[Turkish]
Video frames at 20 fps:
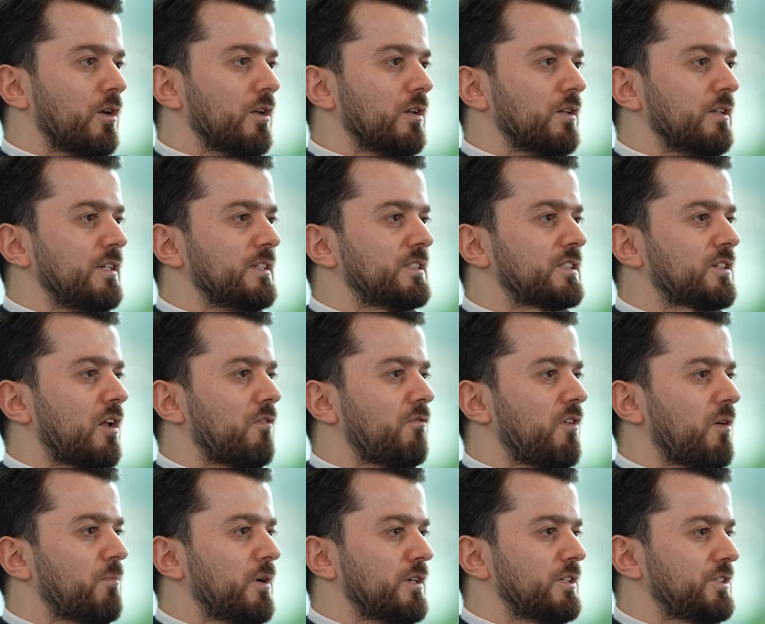Nisan
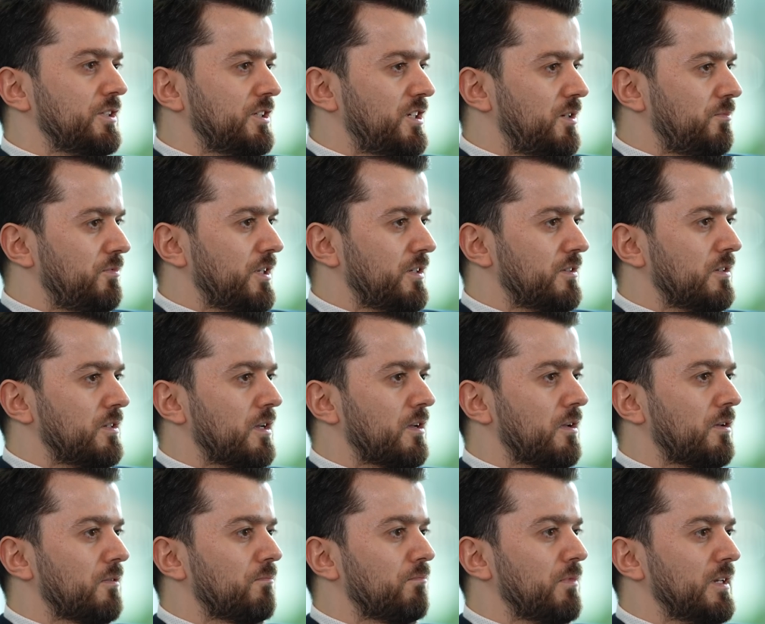ve Mayıs 2007'de
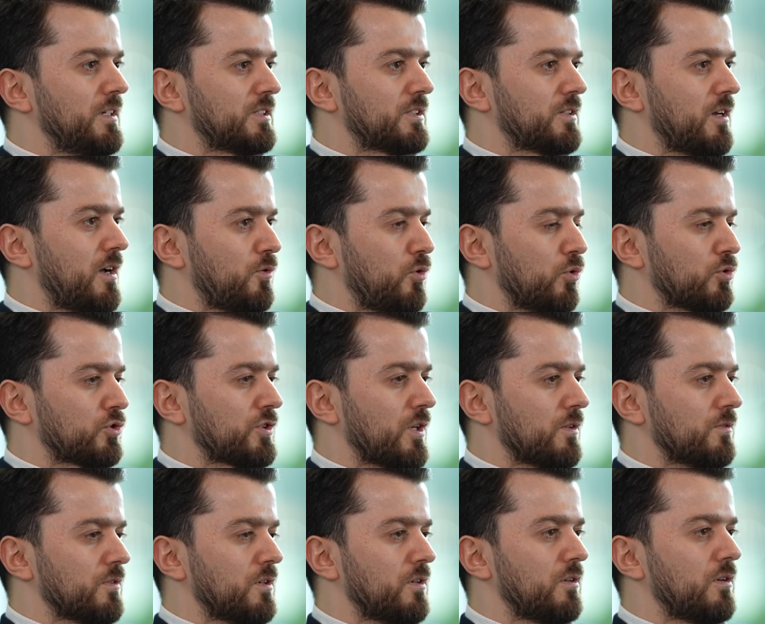bilgisayar
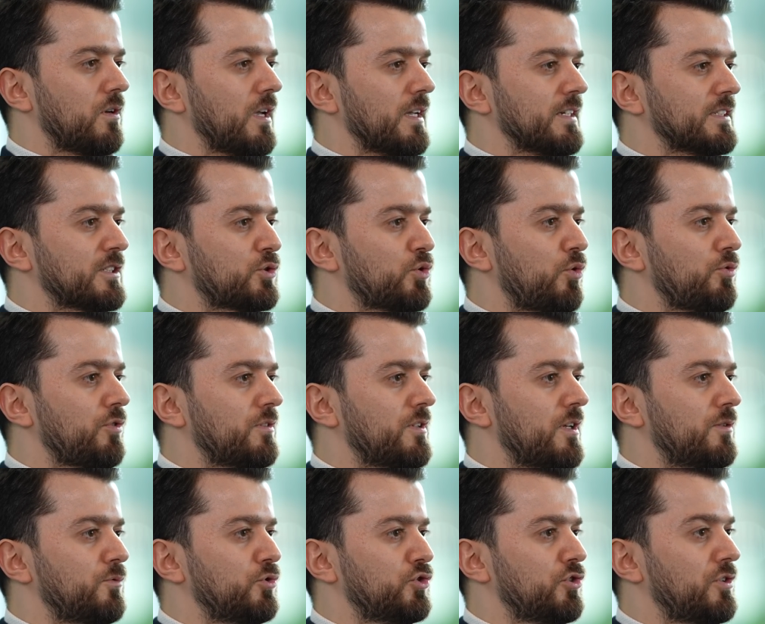korsanları
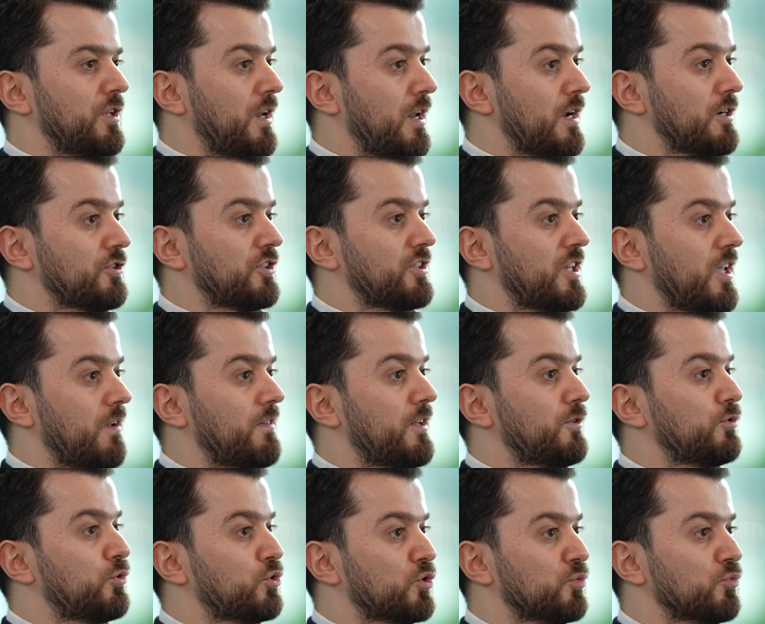Estonya'da düzenelerce devlet
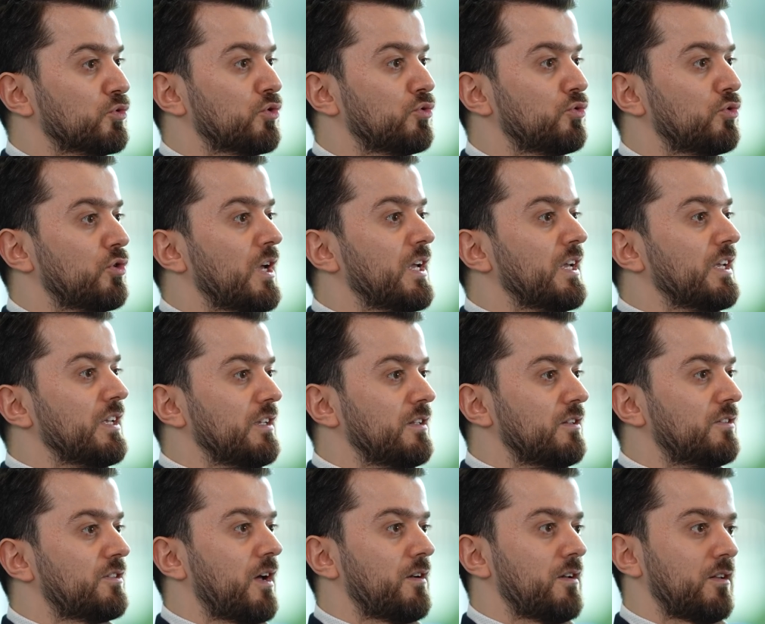kurumunun
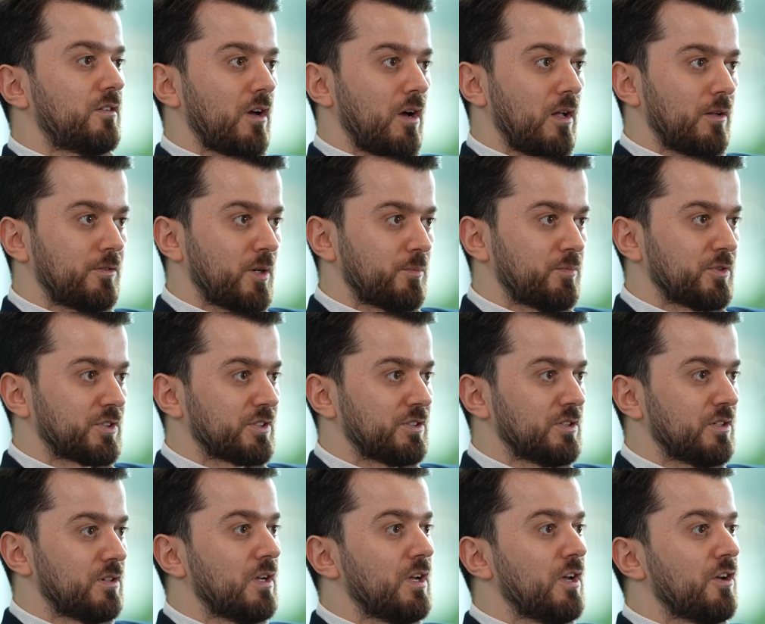internet
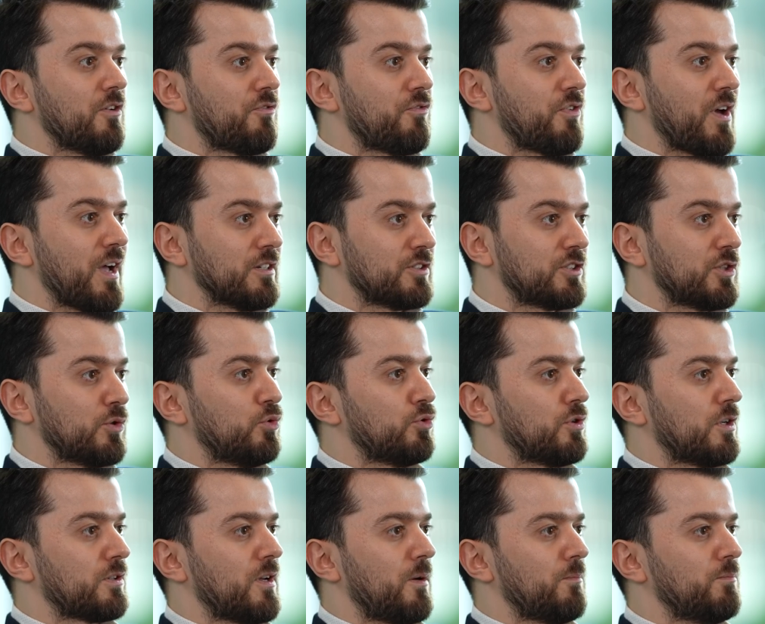altyapısını felce
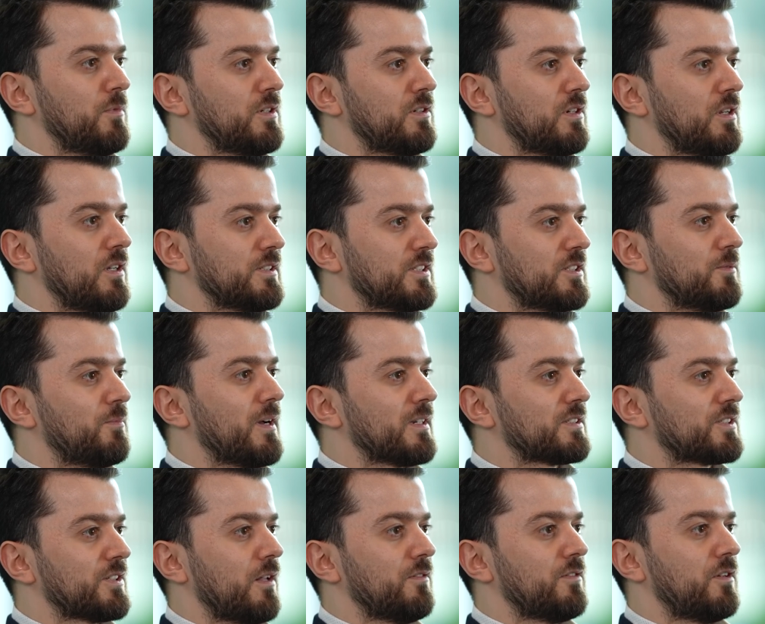uğratan bir siber
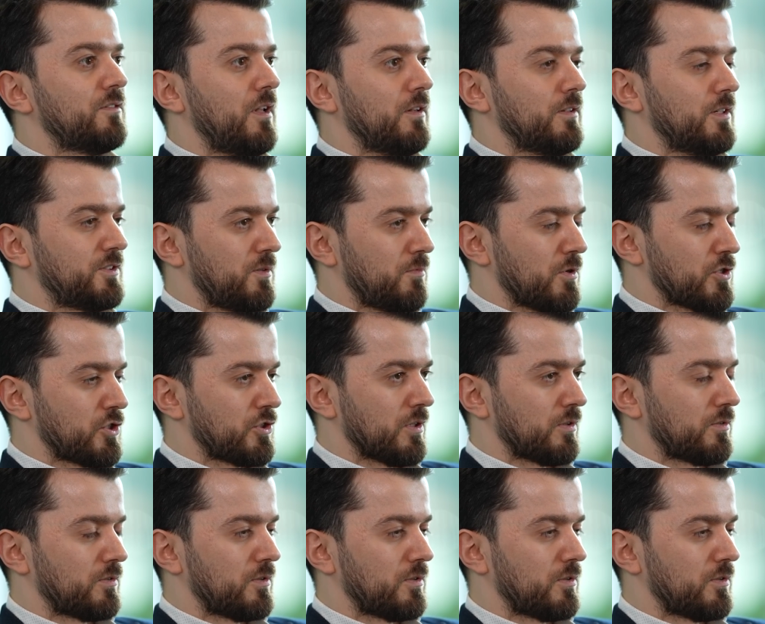saldırı dalgası başlattı.